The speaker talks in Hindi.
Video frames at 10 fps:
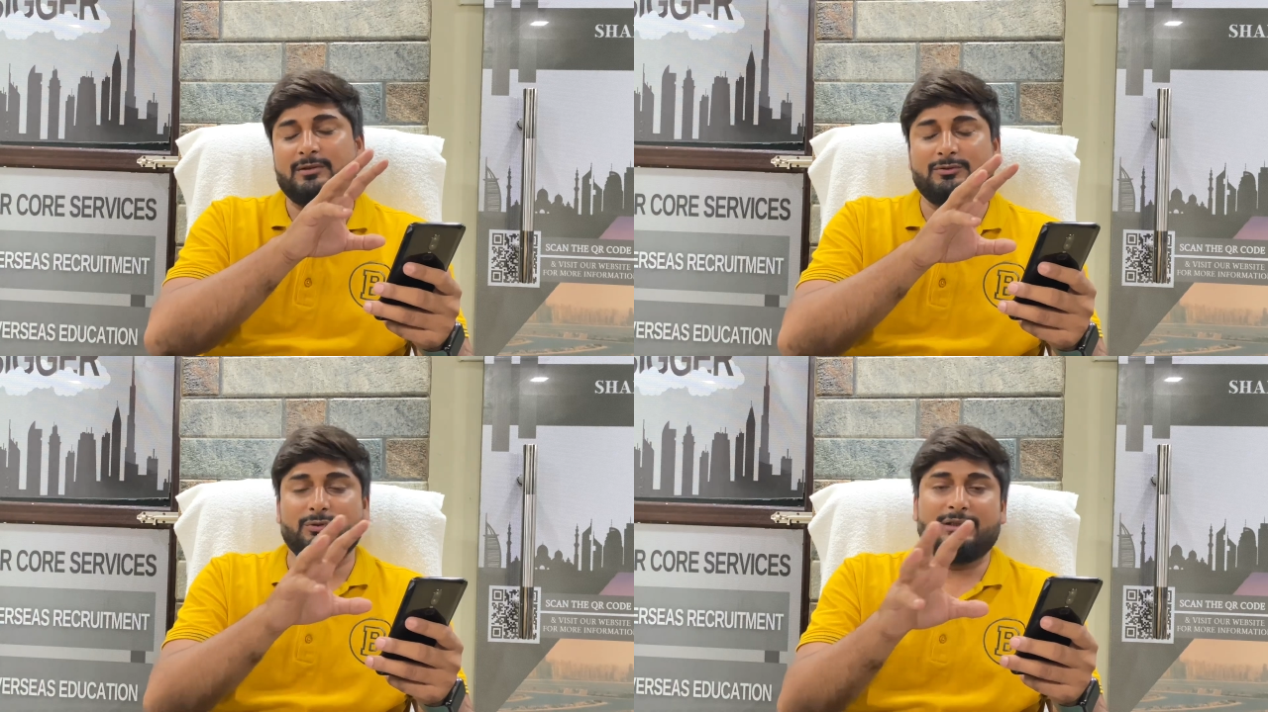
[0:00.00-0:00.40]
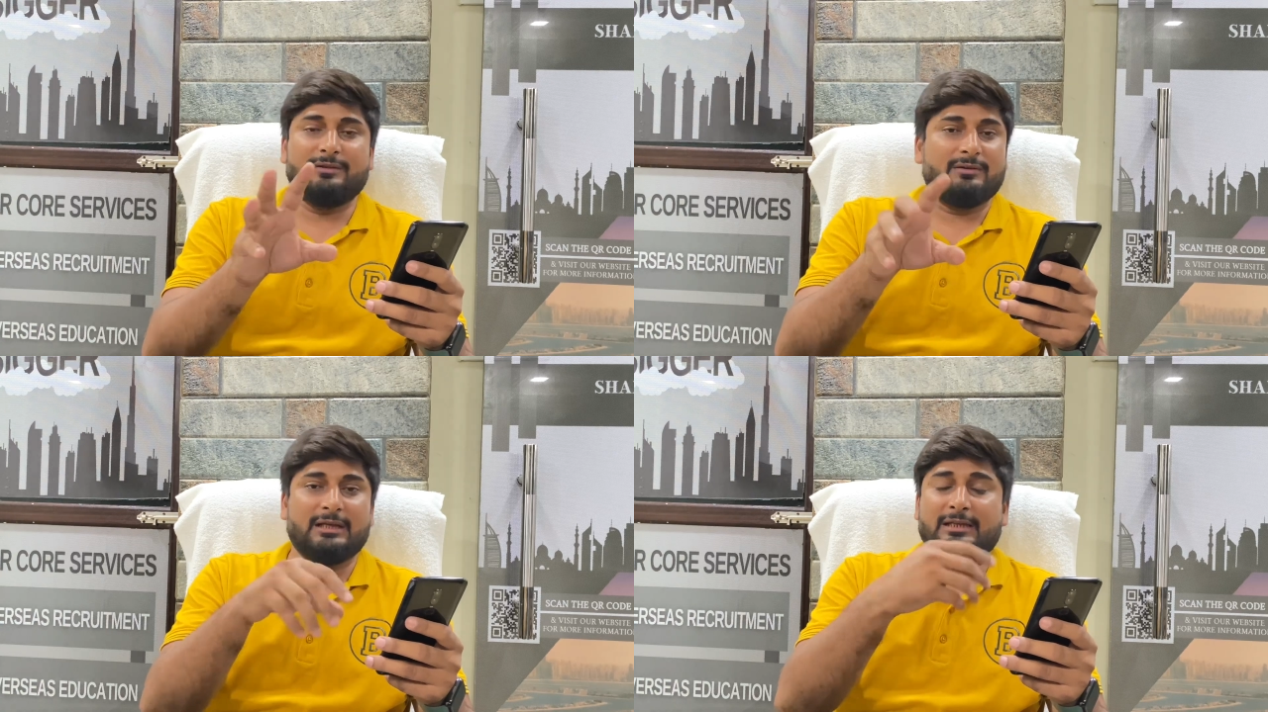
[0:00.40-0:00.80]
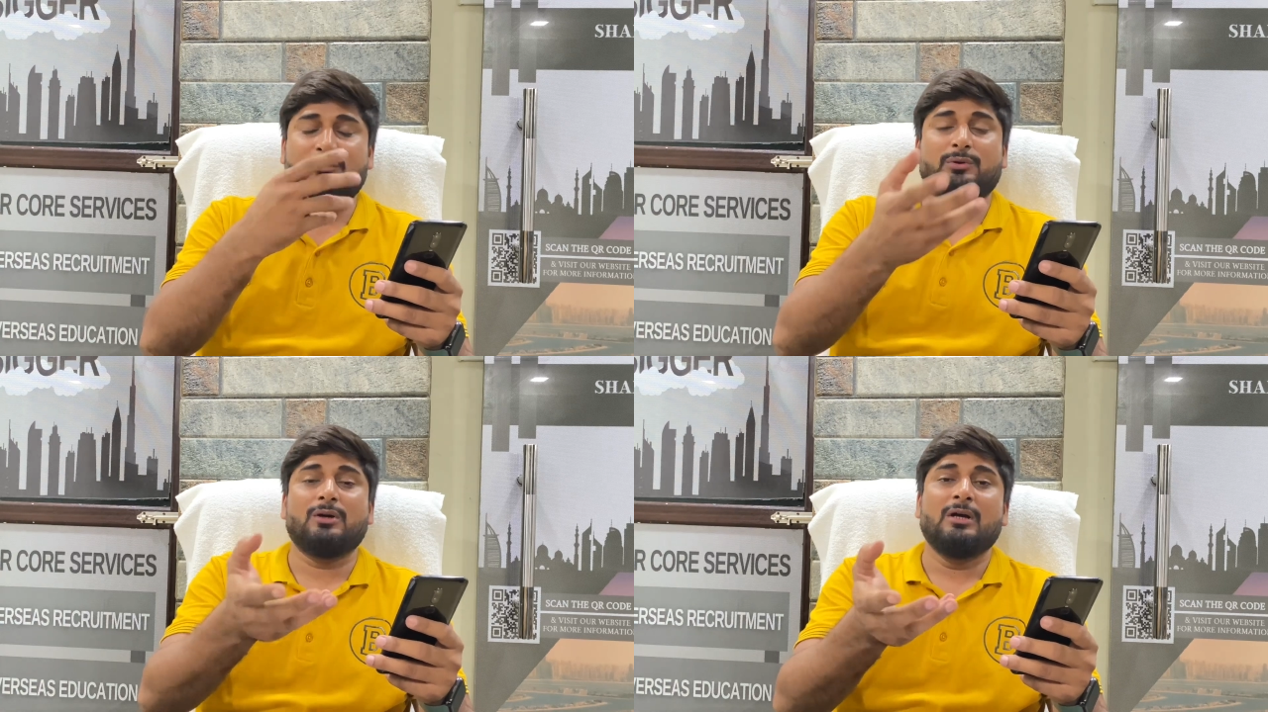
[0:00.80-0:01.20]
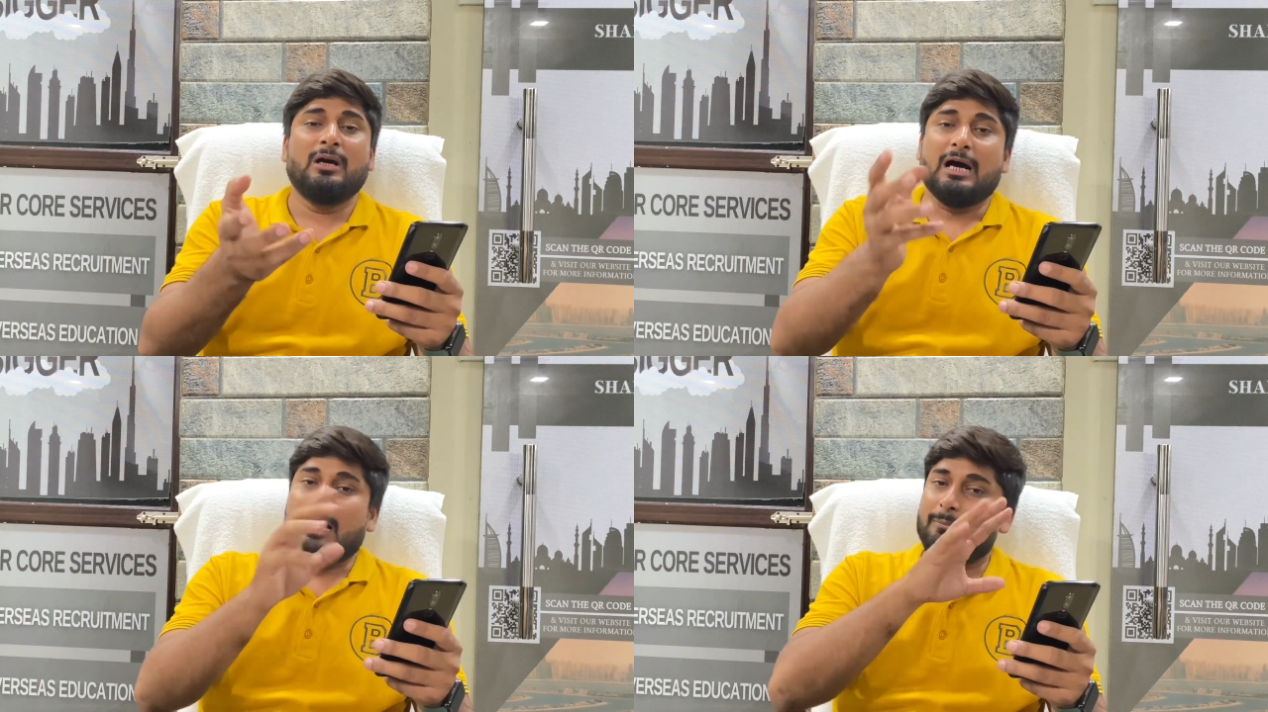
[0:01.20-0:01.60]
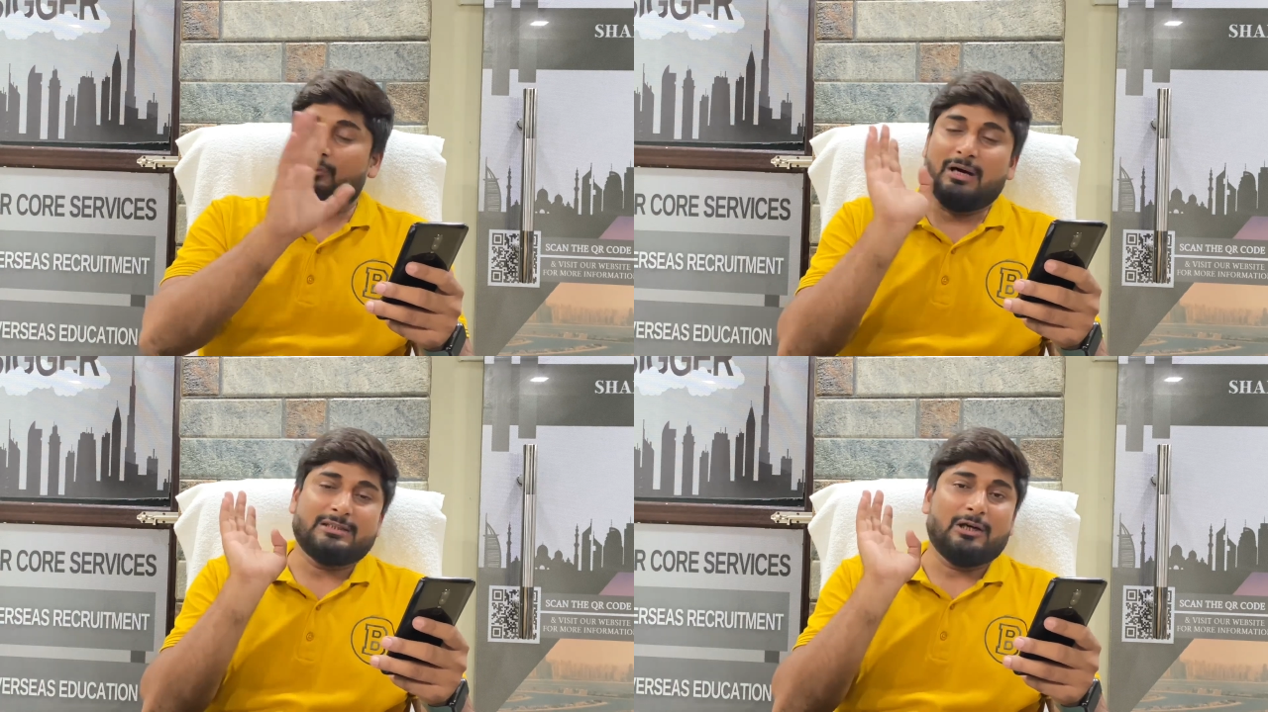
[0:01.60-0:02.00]
जो कि नहीं तो आप
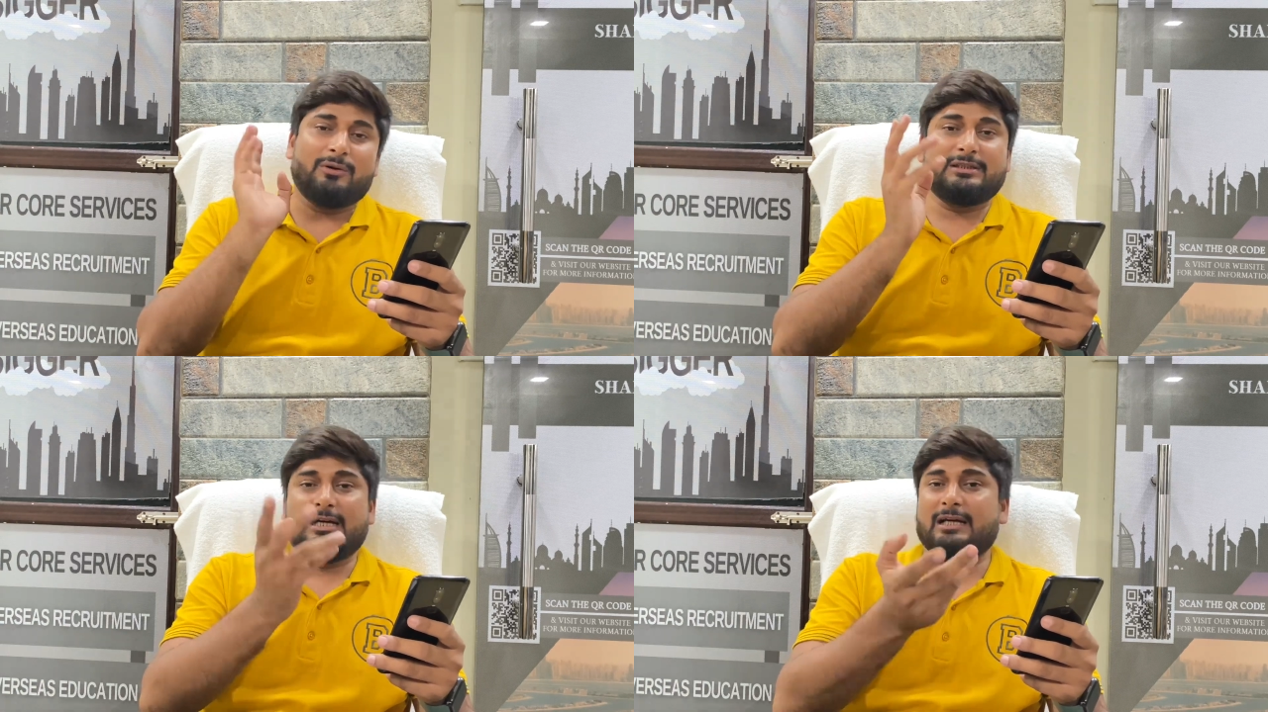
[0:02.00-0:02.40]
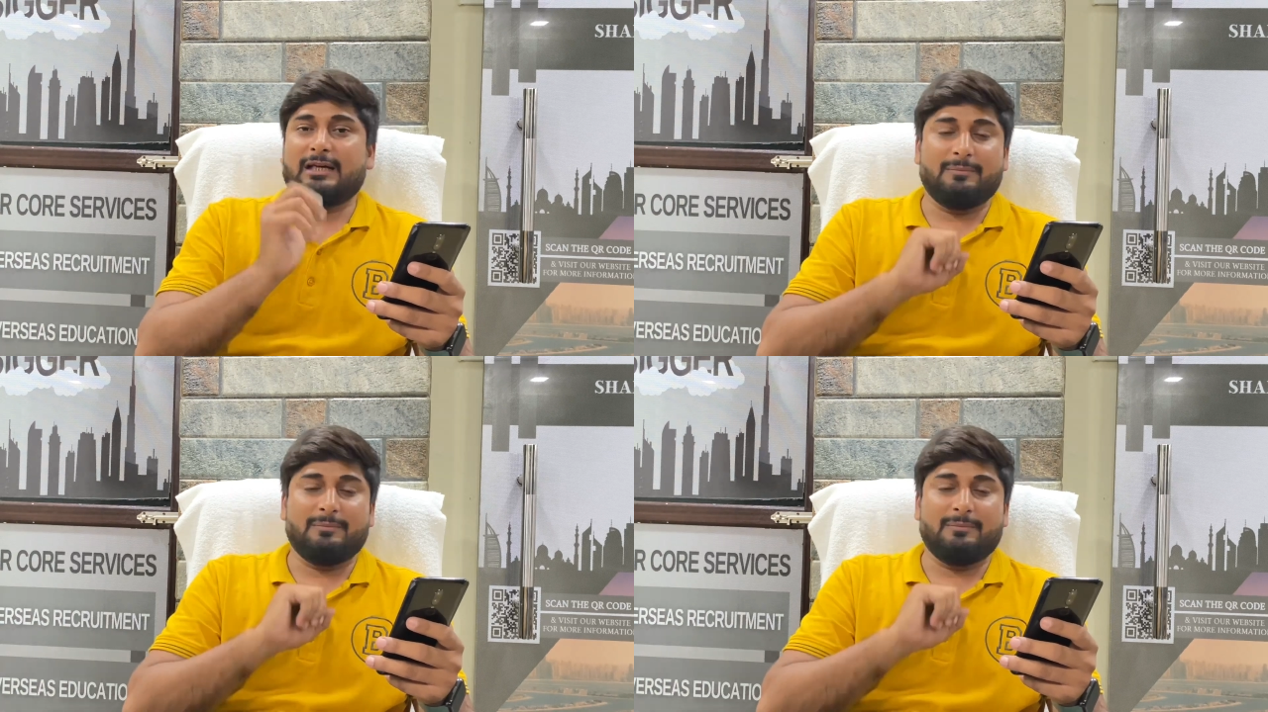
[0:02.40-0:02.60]
वहां जाओगे जाकर के